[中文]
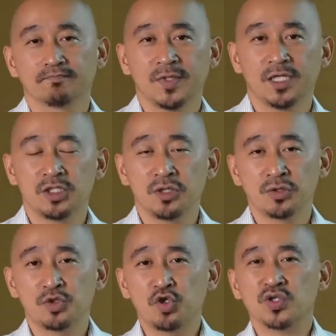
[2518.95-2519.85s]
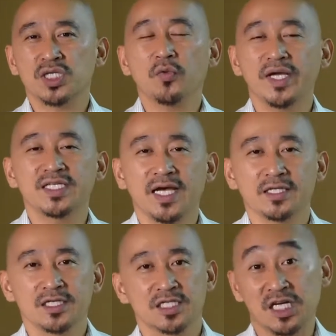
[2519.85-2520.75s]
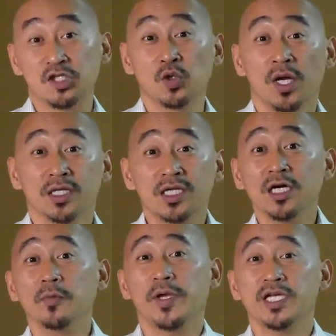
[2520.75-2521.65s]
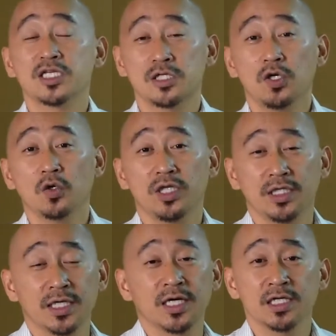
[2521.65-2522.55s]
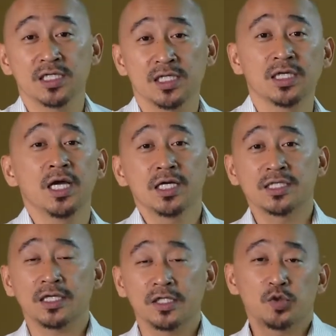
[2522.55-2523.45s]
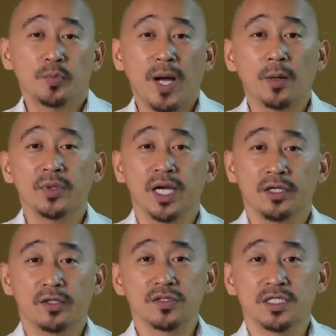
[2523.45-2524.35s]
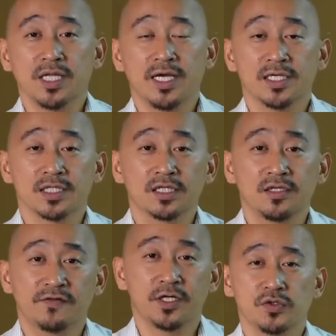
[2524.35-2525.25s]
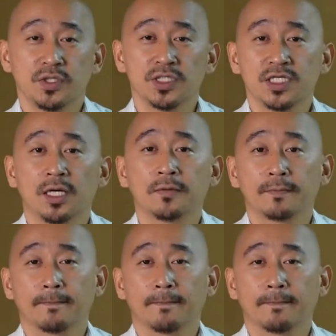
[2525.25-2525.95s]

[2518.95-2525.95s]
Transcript: 那就就是因为这样子，神就特别使用你的个性，让你去巴布亚牛几内亚这个地宣教。